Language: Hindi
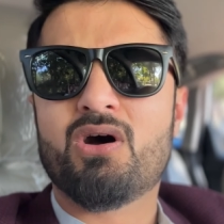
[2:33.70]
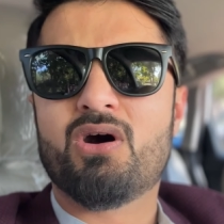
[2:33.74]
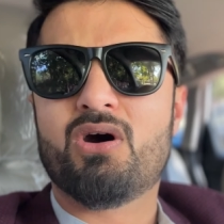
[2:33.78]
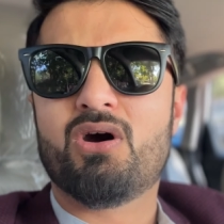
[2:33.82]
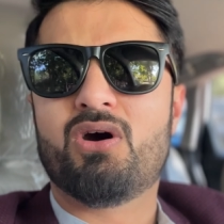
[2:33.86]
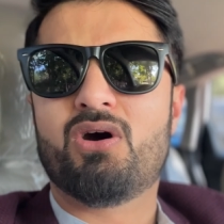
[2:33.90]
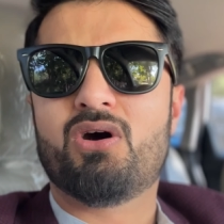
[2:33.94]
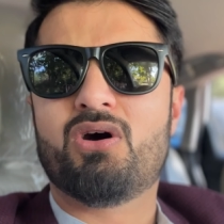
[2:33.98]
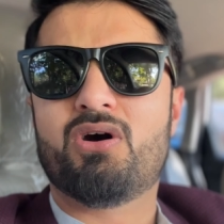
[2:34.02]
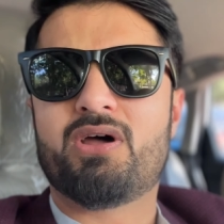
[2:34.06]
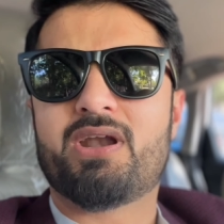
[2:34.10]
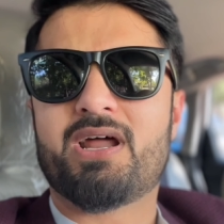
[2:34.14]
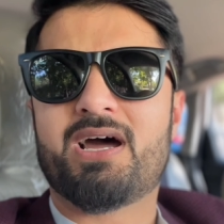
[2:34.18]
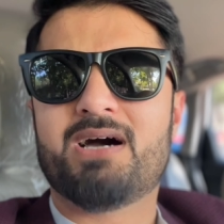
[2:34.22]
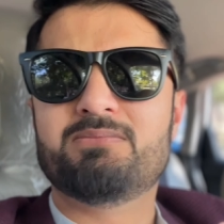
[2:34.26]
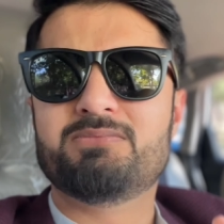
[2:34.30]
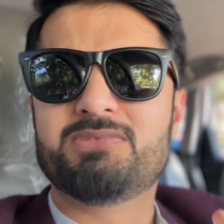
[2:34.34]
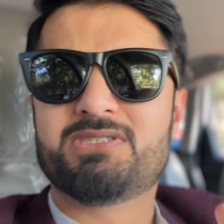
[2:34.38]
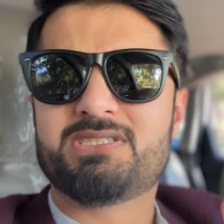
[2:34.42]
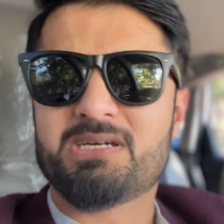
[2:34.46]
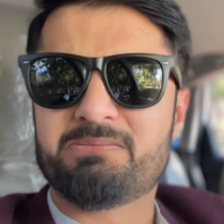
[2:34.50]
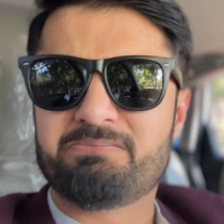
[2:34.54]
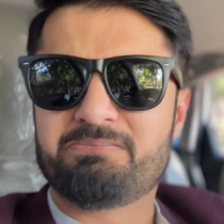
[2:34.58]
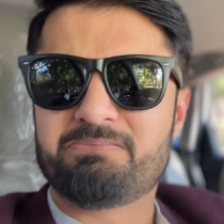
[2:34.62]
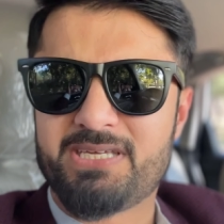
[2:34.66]
और हम
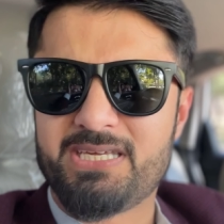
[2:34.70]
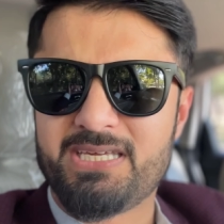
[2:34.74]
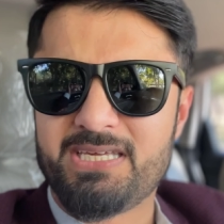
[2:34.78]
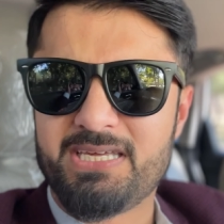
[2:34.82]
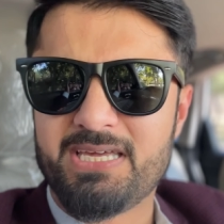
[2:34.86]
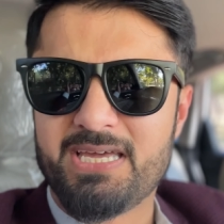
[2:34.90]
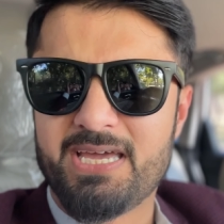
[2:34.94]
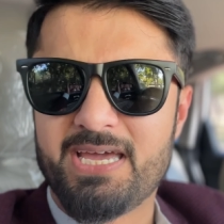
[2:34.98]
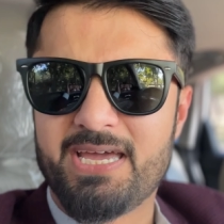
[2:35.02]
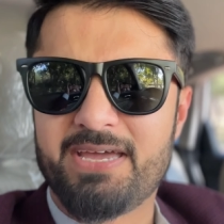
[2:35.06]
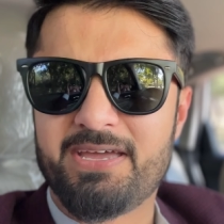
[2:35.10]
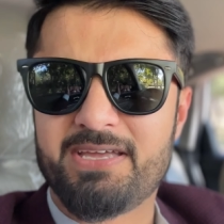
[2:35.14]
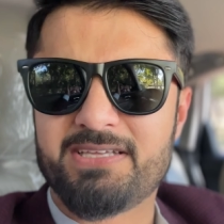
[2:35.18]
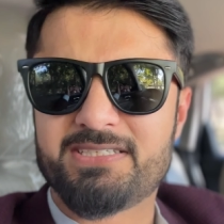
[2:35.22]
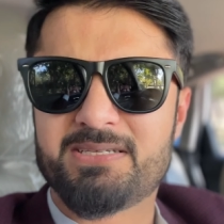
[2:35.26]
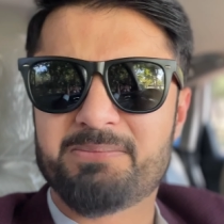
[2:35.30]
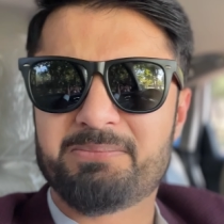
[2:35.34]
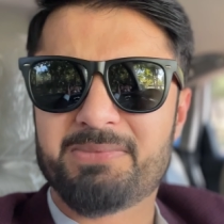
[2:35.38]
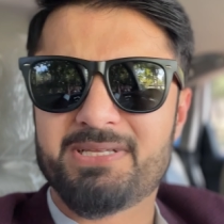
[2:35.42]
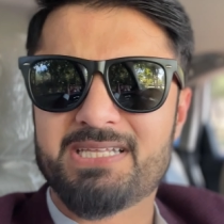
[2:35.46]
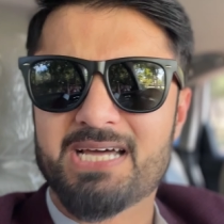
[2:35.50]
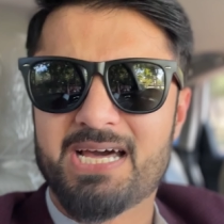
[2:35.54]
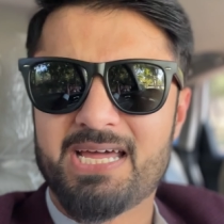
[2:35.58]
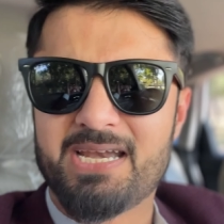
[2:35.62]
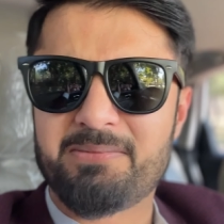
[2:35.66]
सबकी ये
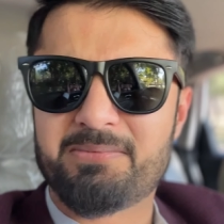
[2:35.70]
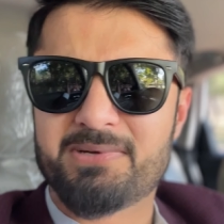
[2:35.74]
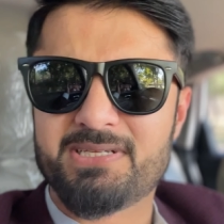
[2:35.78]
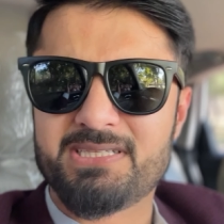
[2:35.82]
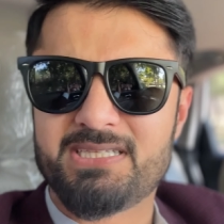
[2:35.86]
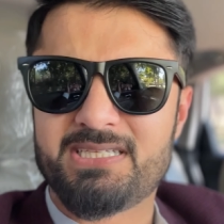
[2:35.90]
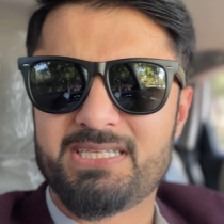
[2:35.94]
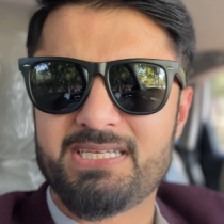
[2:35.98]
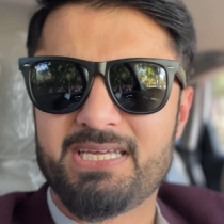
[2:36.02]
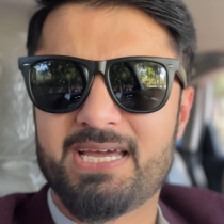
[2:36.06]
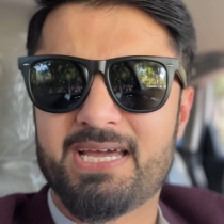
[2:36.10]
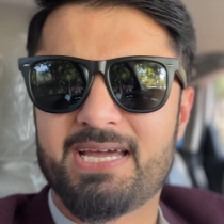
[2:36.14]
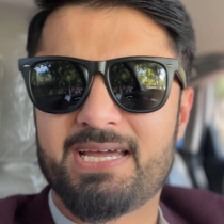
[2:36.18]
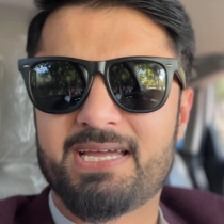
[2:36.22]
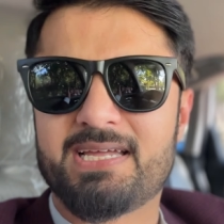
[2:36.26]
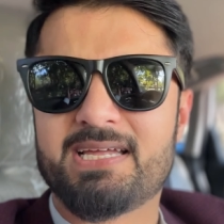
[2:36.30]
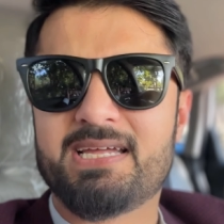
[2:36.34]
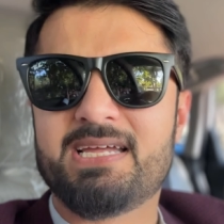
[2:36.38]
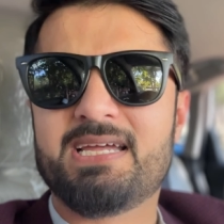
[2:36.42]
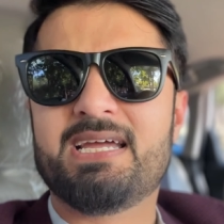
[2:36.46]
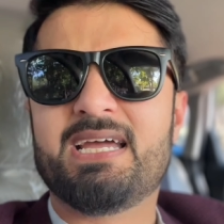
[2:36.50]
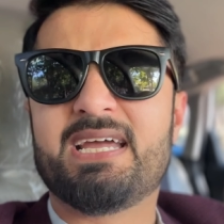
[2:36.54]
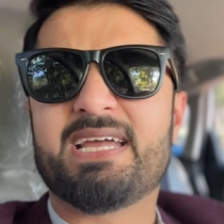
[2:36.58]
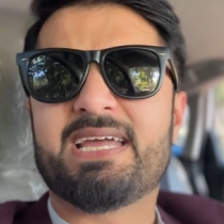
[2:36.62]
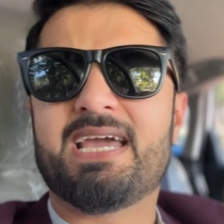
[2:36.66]
जिम्मेदारी बनती है
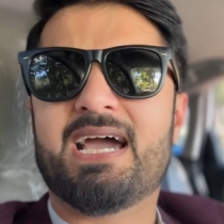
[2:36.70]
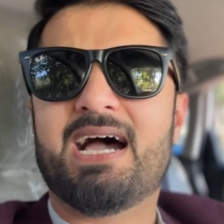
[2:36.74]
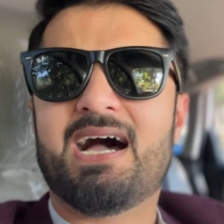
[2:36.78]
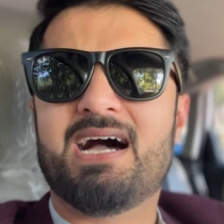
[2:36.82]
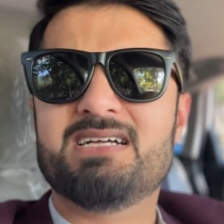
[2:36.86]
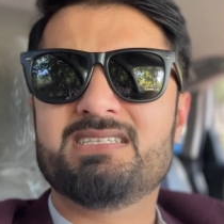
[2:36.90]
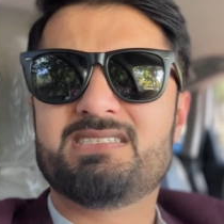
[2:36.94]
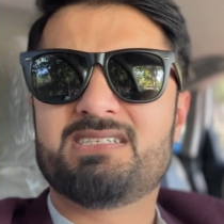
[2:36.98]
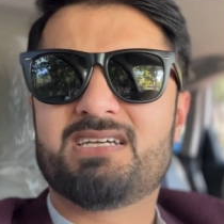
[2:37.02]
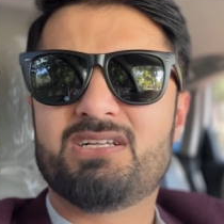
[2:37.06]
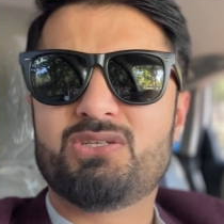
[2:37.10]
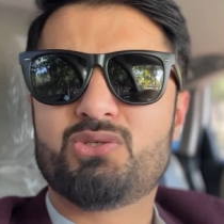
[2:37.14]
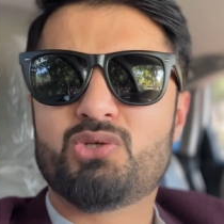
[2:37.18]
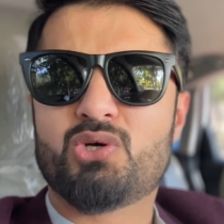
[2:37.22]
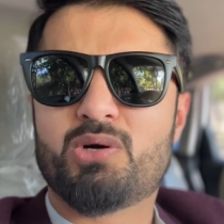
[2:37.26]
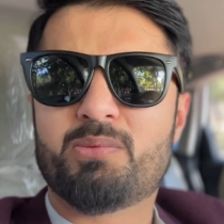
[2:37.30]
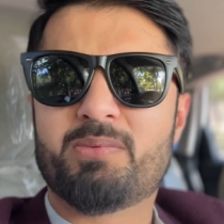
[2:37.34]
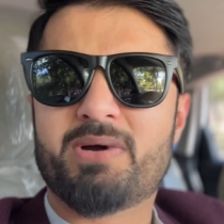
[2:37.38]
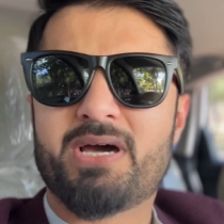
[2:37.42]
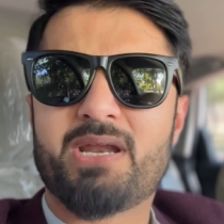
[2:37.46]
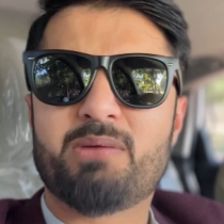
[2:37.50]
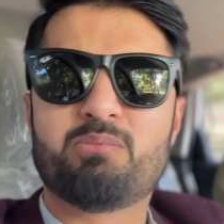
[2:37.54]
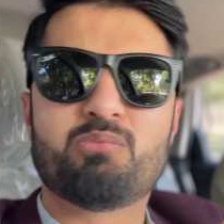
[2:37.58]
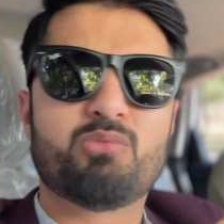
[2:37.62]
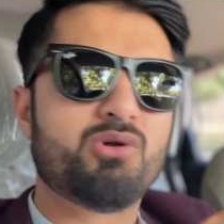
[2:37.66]
कि आजकल जो
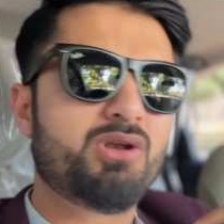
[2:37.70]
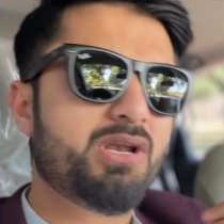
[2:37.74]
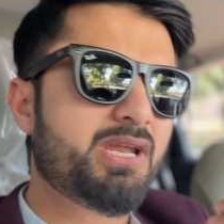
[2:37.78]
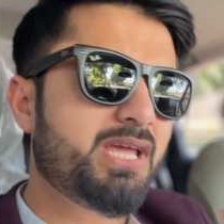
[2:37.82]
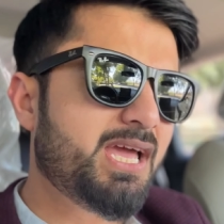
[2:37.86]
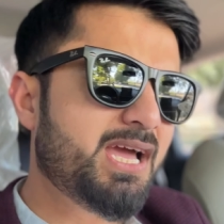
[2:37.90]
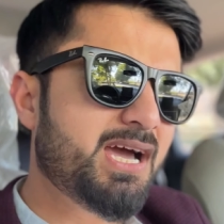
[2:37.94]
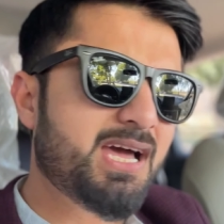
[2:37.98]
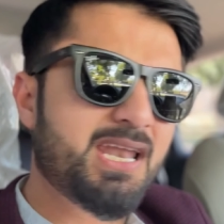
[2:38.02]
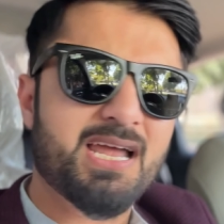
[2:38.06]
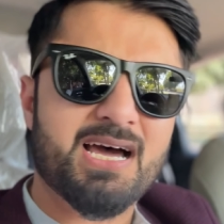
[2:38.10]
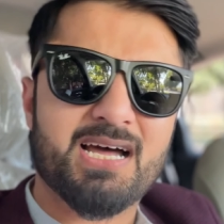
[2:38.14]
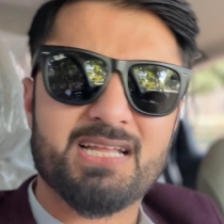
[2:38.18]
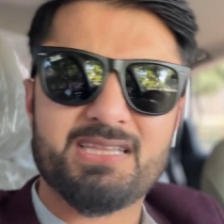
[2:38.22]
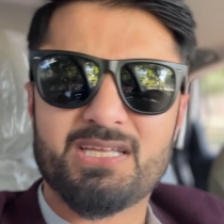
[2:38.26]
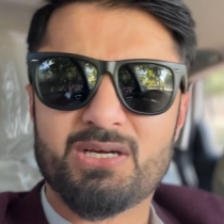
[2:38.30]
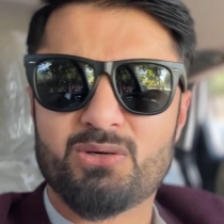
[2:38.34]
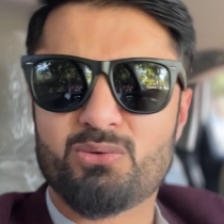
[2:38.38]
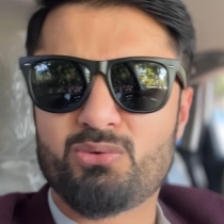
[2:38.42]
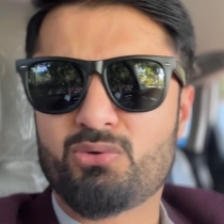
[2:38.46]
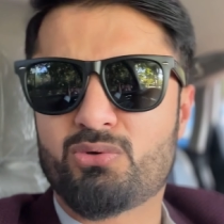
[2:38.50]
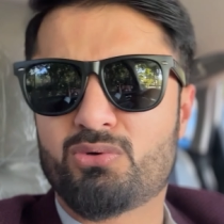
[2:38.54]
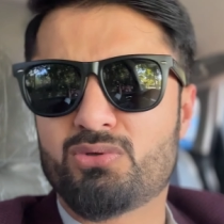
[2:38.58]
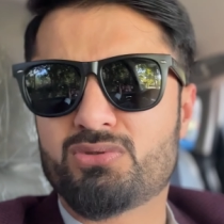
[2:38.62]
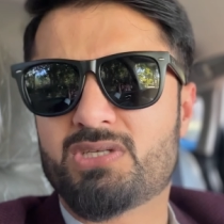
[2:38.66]
हमारे मुल्क के हालात हैं
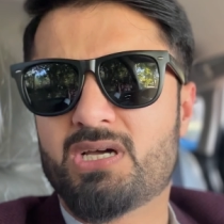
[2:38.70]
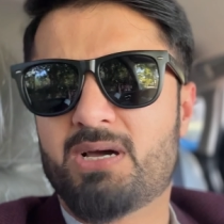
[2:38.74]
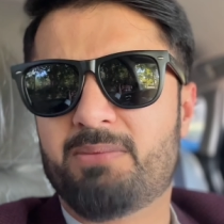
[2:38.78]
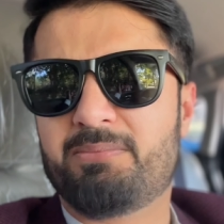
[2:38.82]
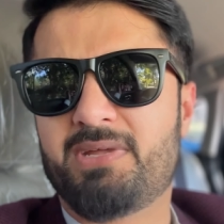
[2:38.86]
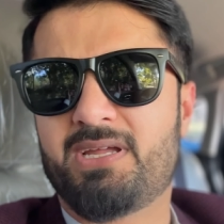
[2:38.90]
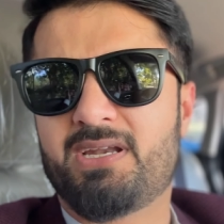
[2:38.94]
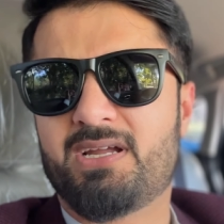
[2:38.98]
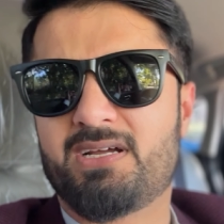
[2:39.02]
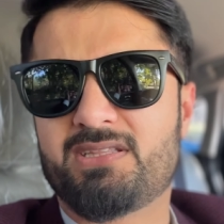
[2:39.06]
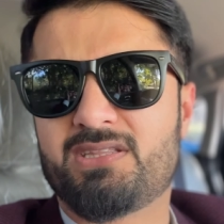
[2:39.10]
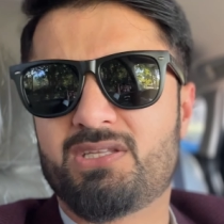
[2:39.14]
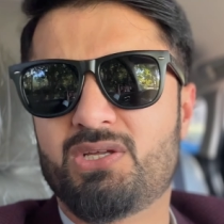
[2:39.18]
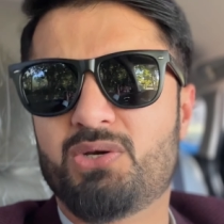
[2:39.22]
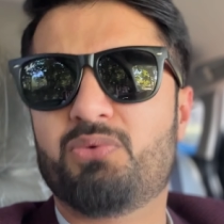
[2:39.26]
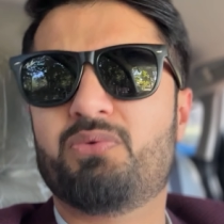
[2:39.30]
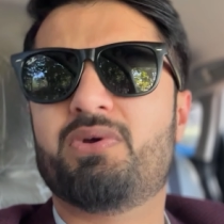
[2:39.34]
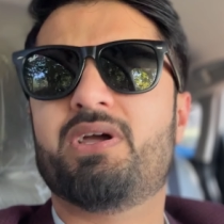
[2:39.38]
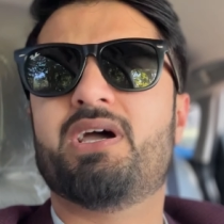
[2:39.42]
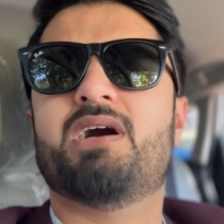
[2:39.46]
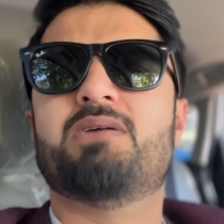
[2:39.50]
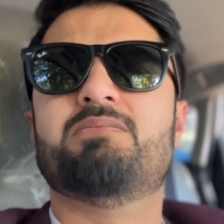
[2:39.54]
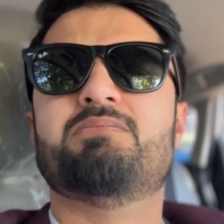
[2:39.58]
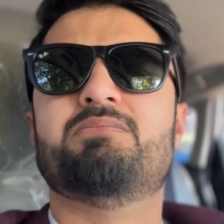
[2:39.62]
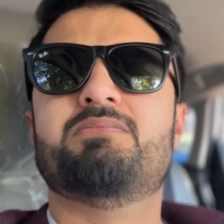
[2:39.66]
उनको सामने रखते हुए
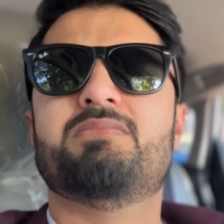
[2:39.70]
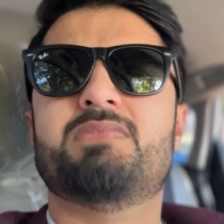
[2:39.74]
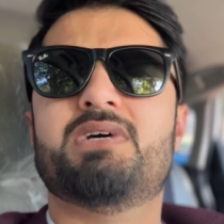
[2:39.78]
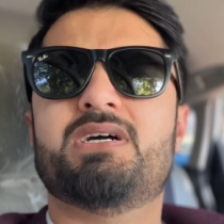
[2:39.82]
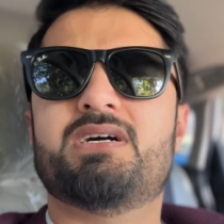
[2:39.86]
हम